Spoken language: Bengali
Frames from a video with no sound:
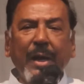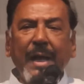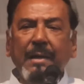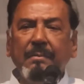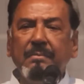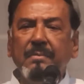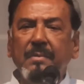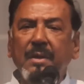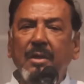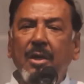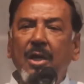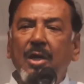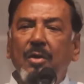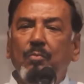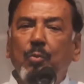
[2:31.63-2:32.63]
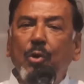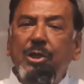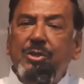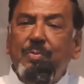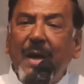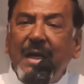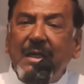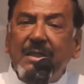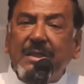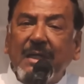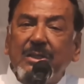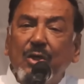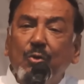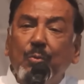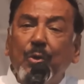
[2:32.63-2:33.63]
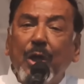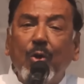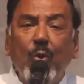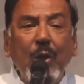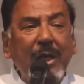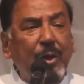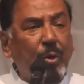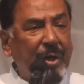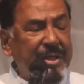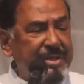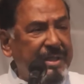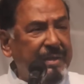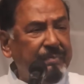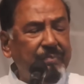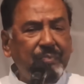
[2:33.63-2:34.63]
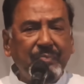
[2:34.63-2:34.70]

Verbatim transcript: করে পুলিশ বাহিনী তাদের উপরে গুলি করেছে